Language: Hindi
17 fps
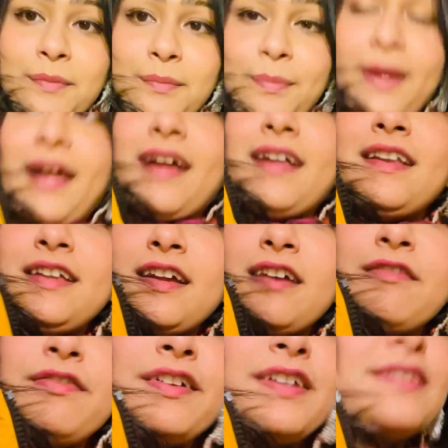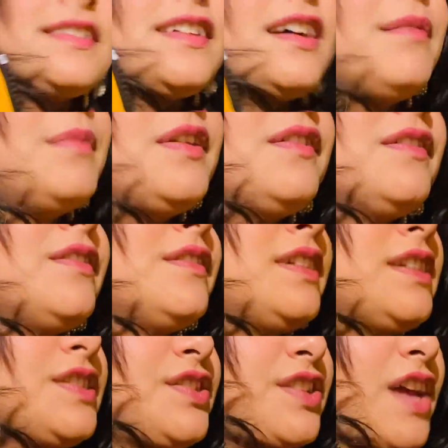पहन लिया फिर से हम लोगों
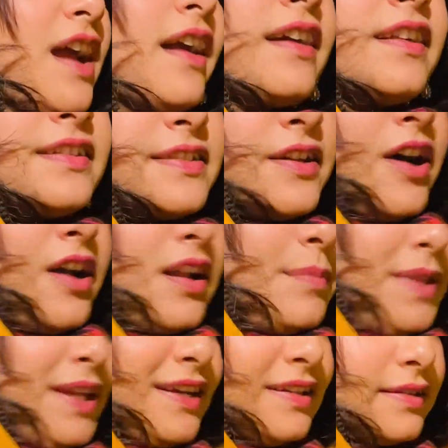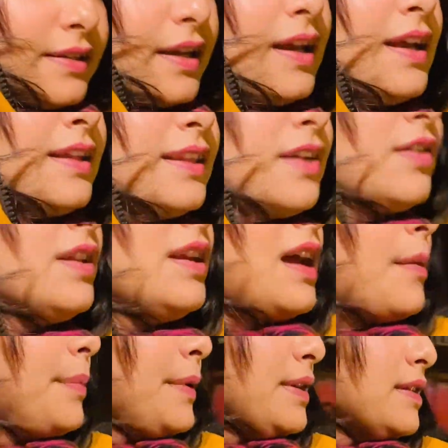ने जैकेट्स और अब निकलते देखो ना
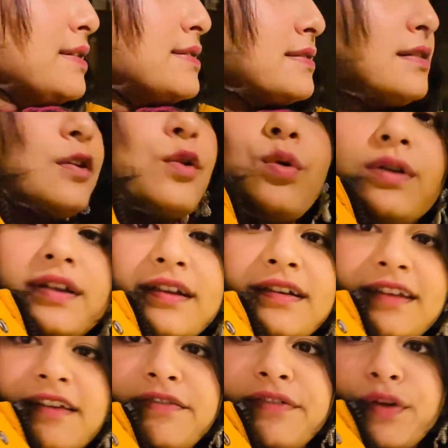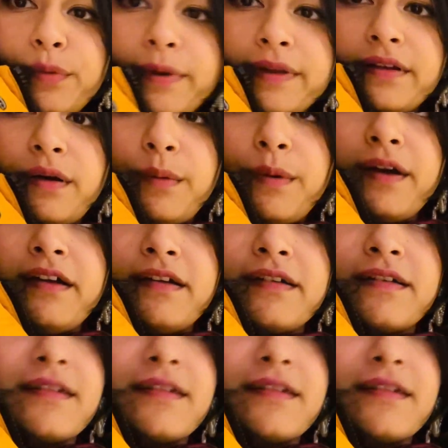यहाँ पे इतना सारा गोल्डन नाइफ क्यों बना हुआ है